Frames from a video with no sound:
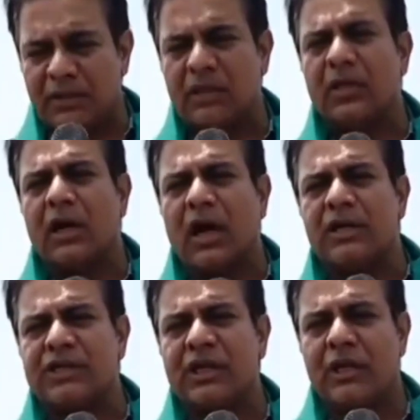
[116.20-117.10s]
ప్రత్యేకంగా
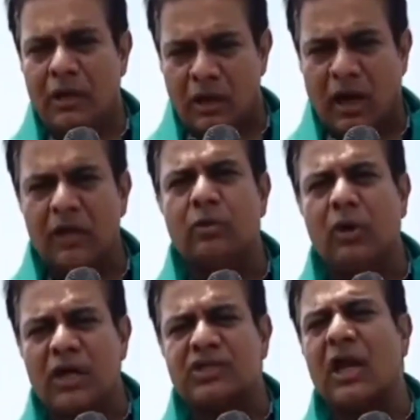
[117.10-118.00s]
కలిసి
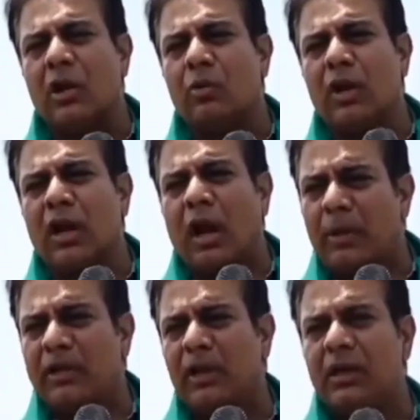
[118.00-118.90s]
రైతులు కష్టాల్లో ఉన్నారు
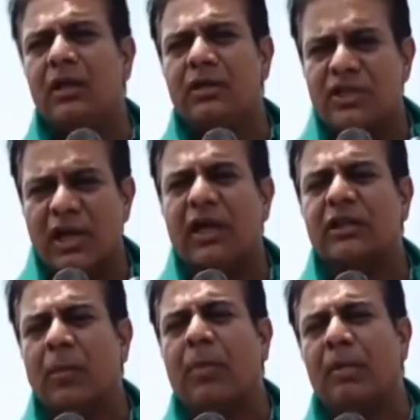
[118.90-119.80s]
కాబట్టి చేయక
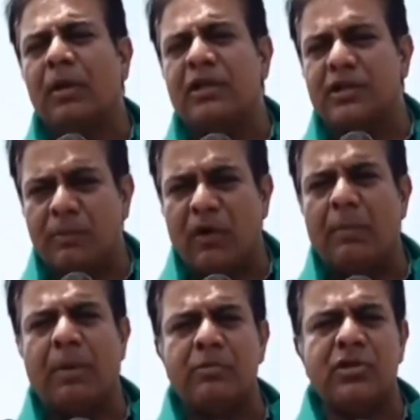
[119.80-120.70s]
తప్పడం లేదని చెప్పి
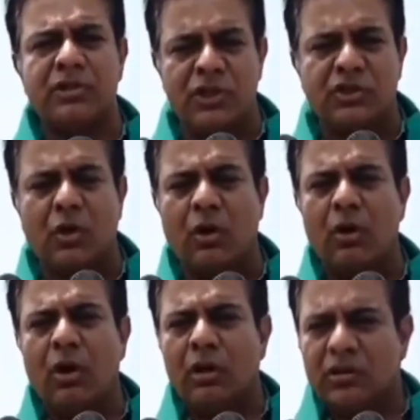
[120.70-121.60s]
వాళ్ళ పర్మిషన్ తీసుకో
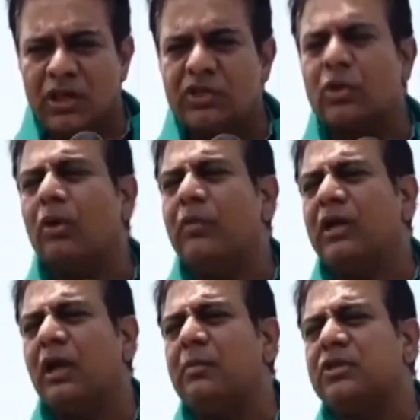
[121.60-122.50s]
తీసుకొని
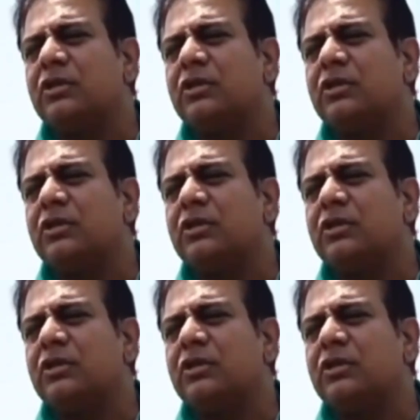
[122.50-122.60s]
వెంటనే మీ